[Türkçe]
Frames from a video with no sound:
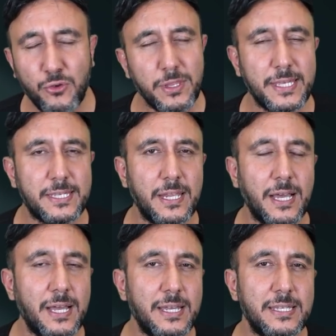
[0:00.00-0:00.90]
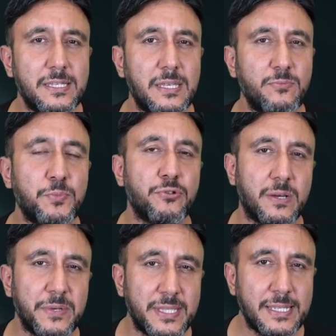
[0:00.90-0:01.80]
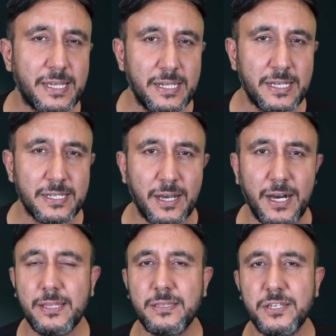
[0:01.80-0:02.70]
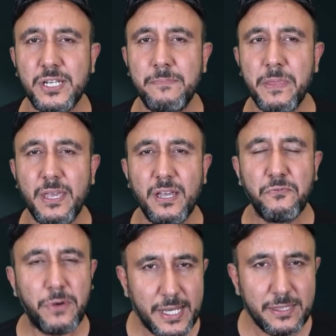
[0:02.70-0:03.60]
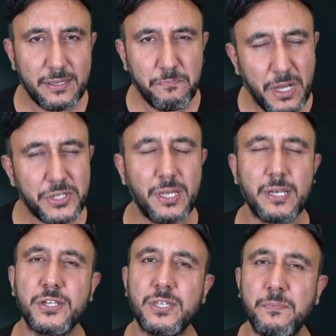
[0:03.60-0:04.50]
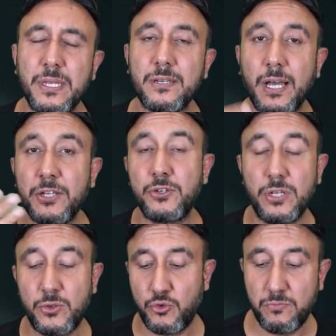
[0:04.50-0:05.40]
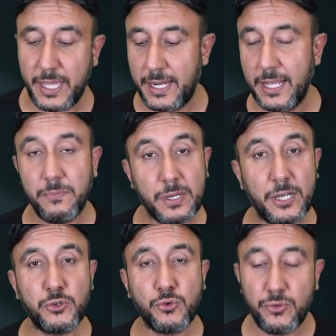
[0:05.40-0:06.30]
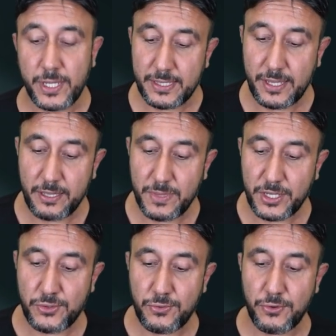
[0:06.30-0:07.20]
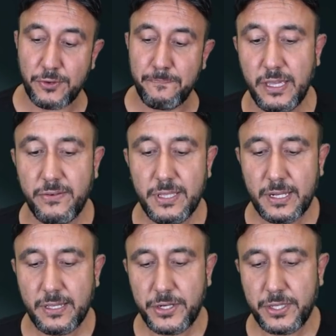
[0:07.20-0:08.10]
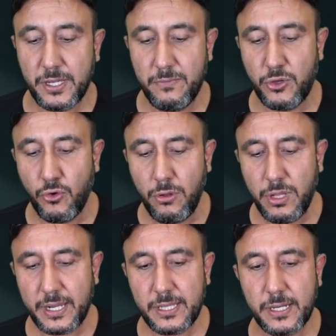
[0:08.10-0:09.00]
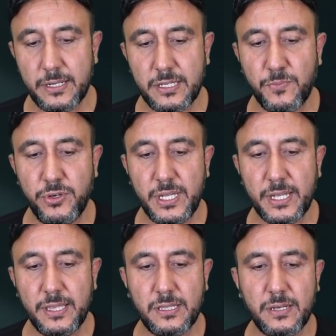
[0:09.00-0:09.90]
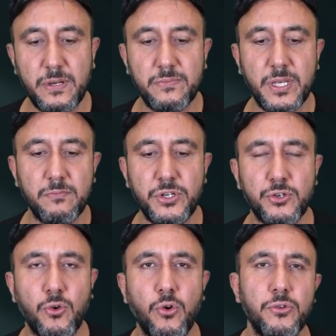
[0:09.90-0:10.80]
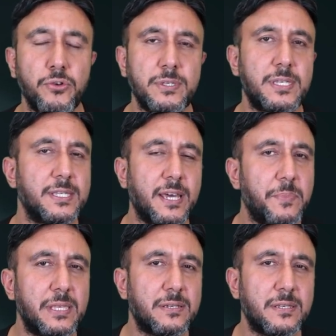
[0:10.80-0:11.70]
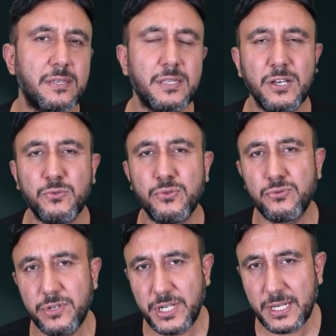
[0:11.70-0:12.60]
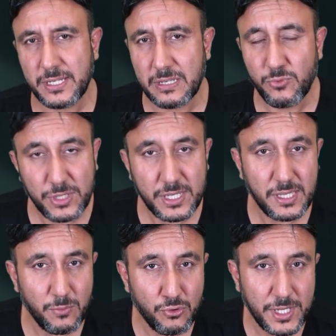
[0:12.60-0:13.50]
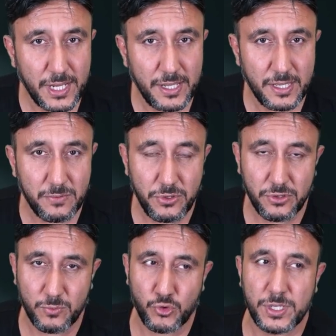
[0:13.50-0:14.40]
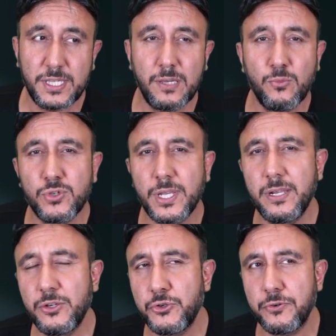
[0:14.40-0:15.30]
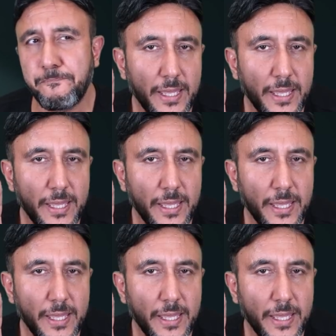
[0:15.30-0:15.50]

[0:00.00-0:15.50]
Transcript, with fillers: Dolayısıyla size bu programın detaylarını anlatacağım. Fakat başlangıçta birkaç e, cümleyle ile birkaç konuya da değinmek istiyorum. Sevgili arkadaşlarım yol haritanız böylelikle tamamlanmış oluyor. Sizler belirsizlikten kurtulacaksınız. Bu sistemin güzelliği ne biliyor musunuz? Sistemin güzelliği şu.